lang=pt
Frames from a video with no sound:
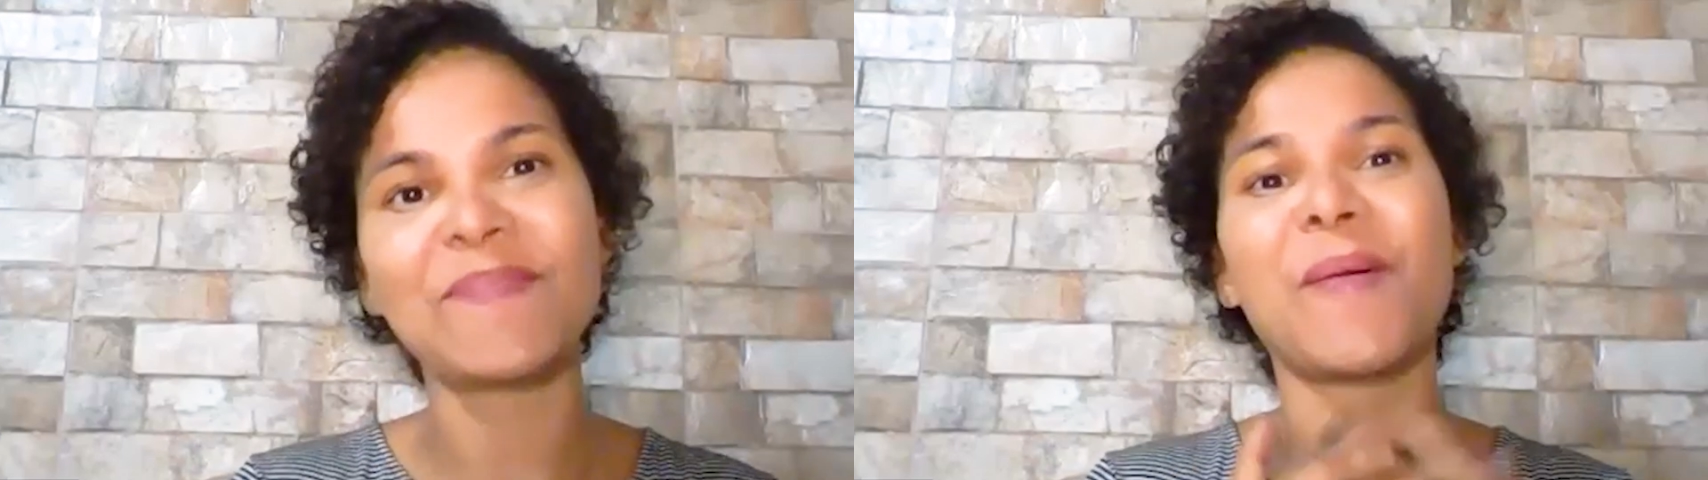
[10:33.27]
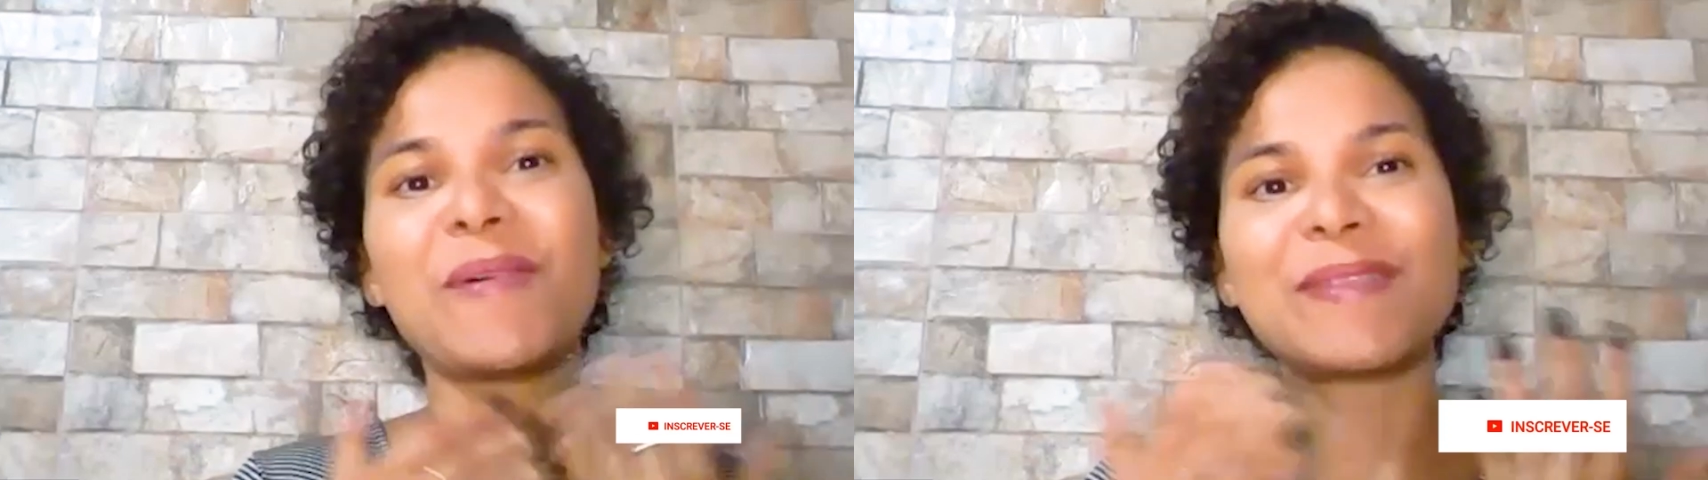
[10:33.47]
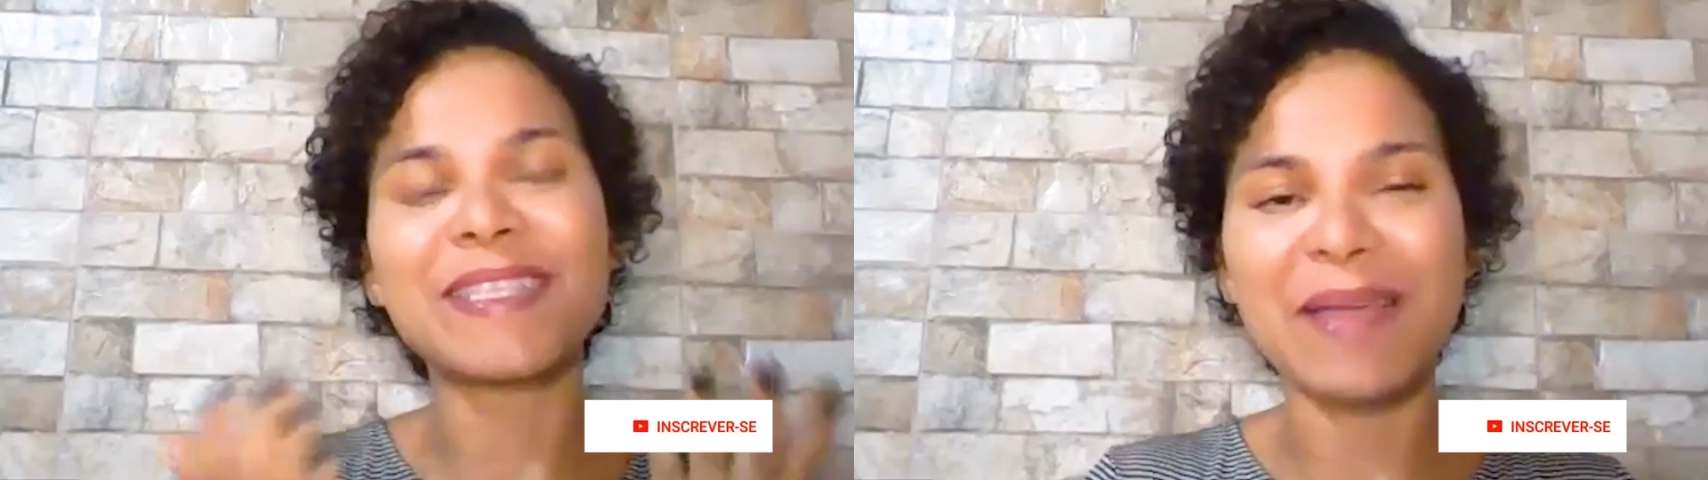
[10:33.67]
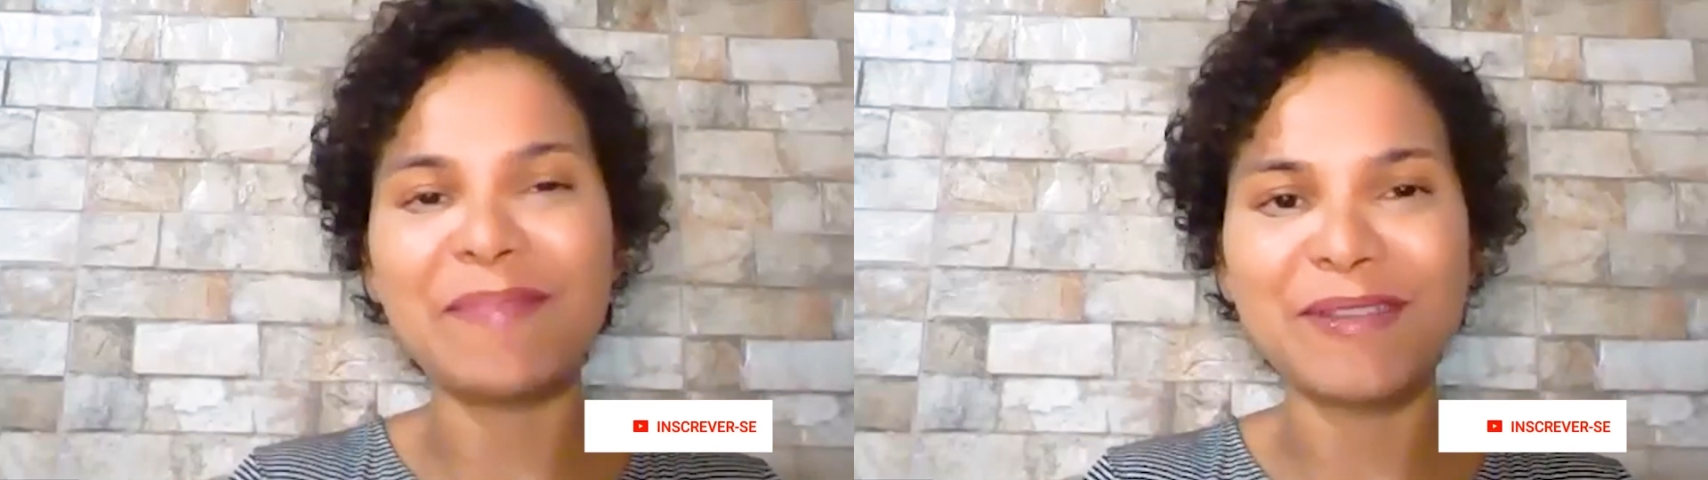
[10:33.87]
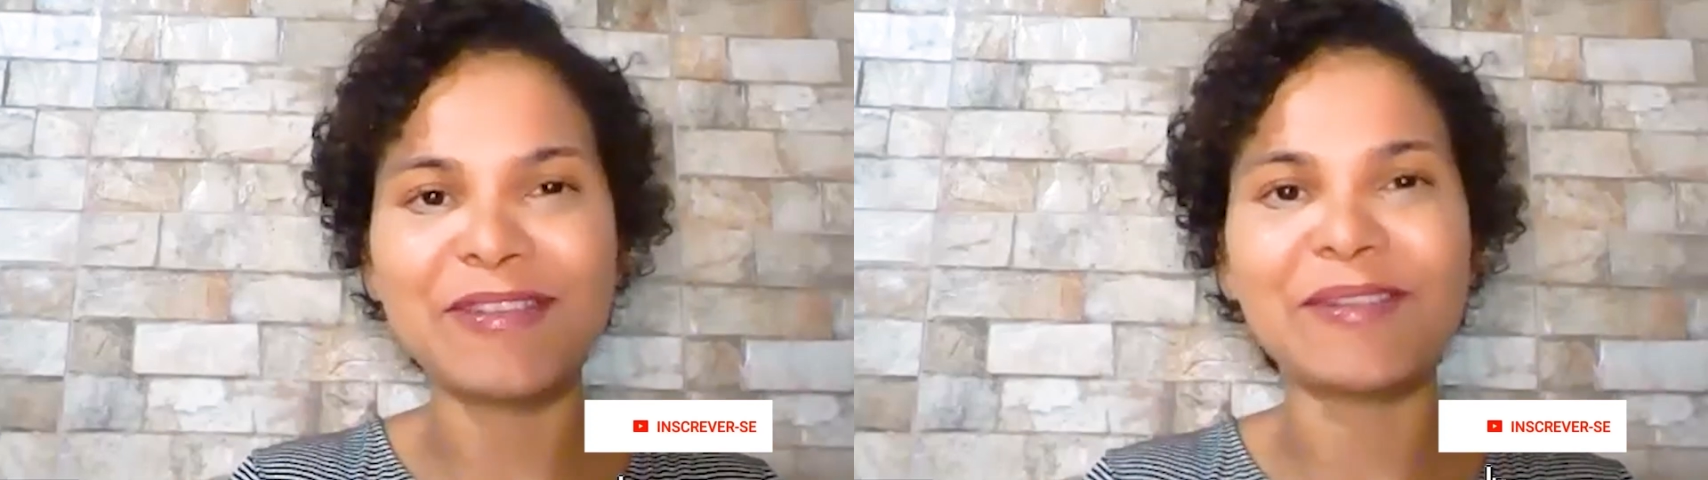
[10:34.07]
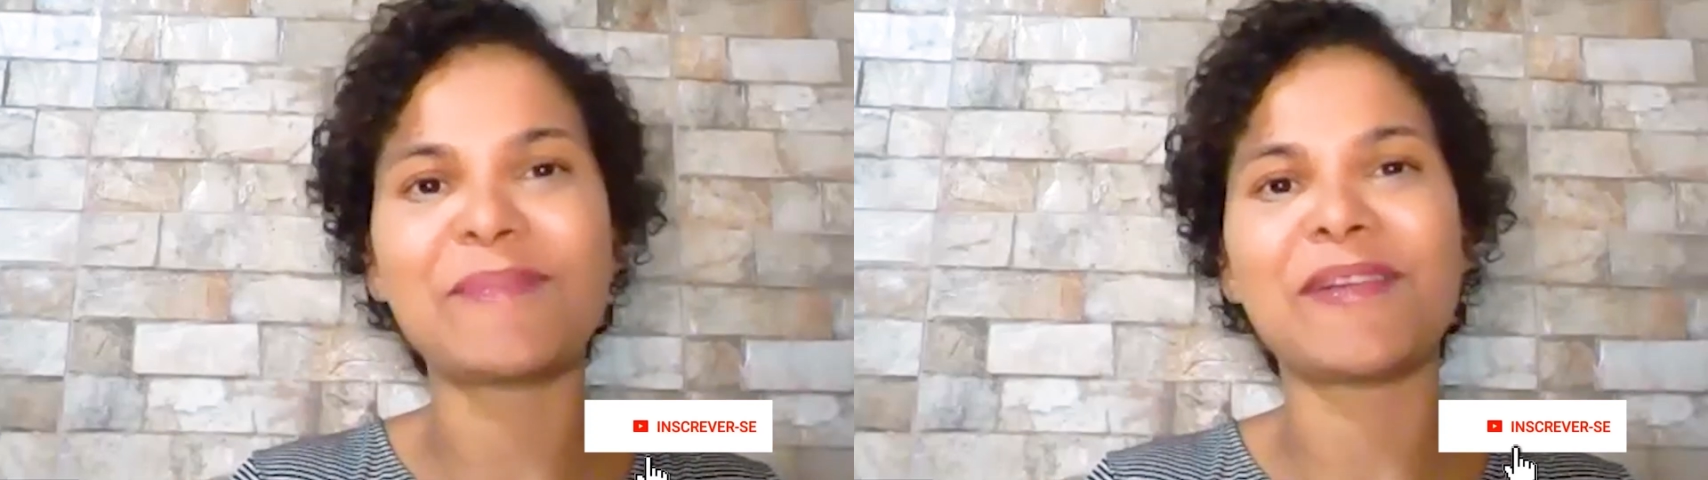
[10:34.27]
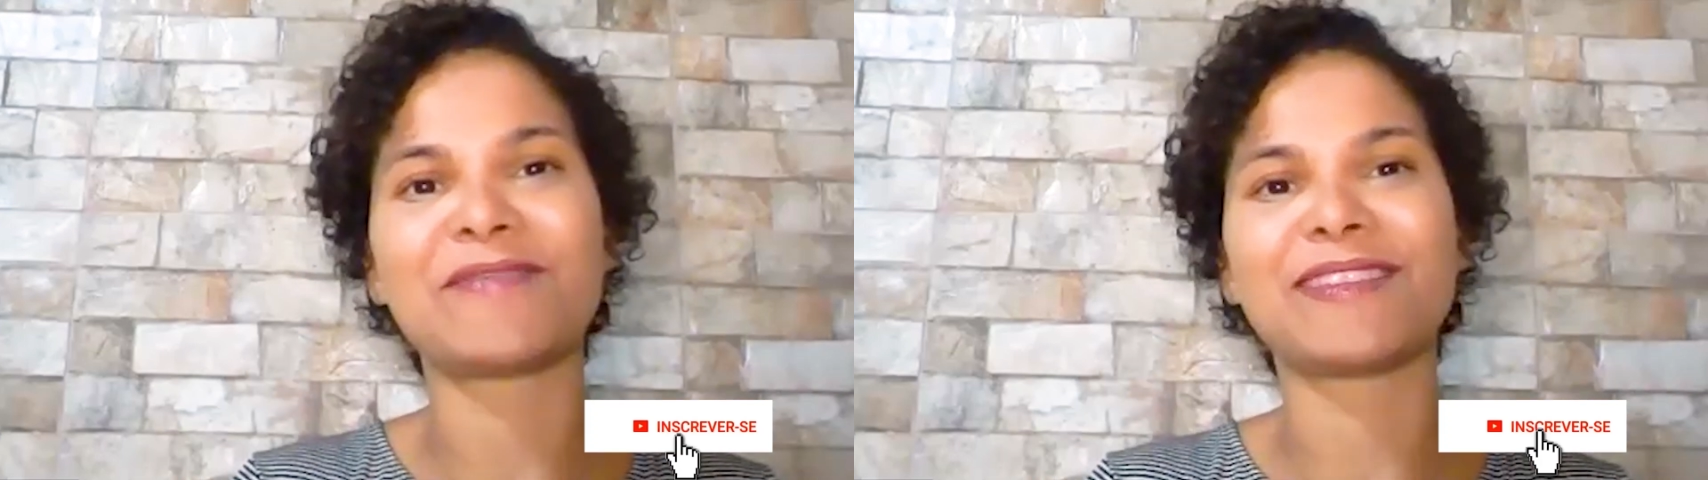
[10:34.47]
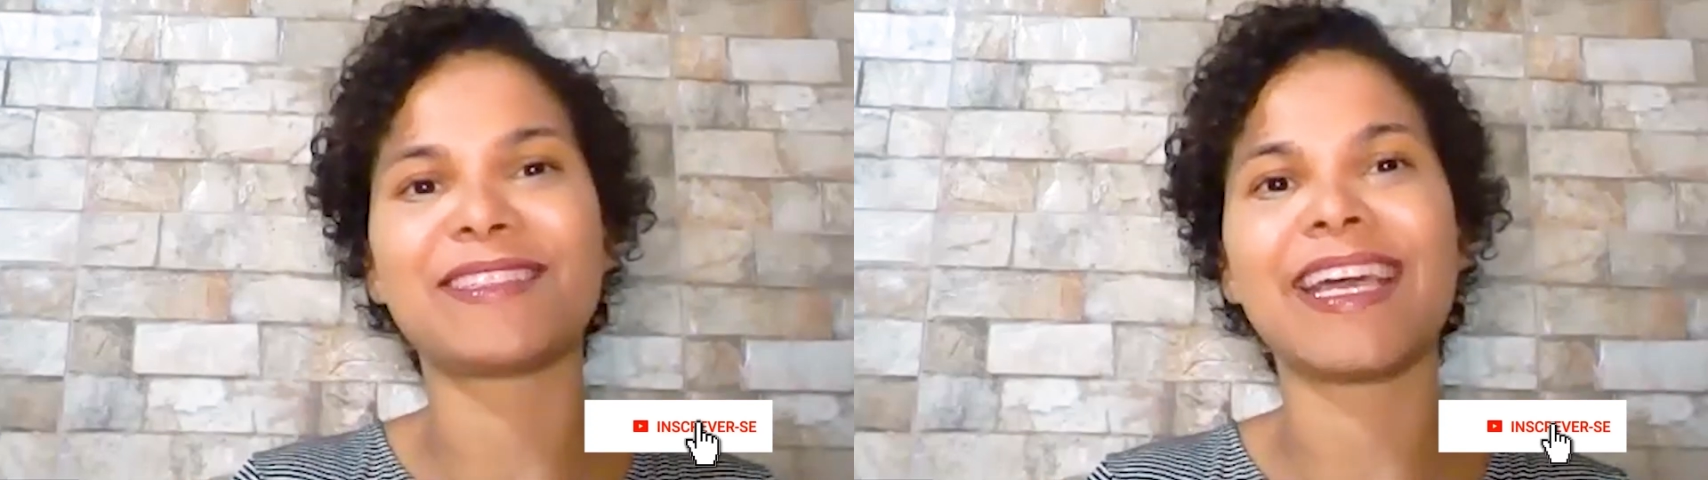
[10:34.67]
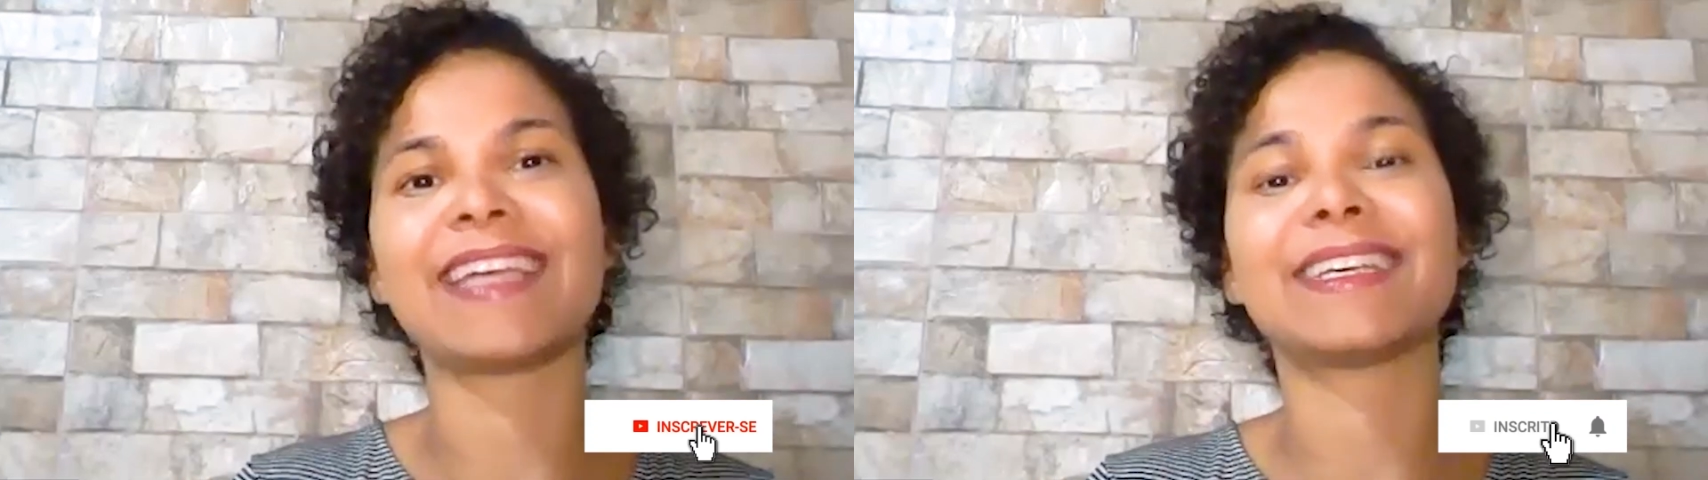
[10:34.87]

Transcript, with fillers: Como eu sempre digo para vocês,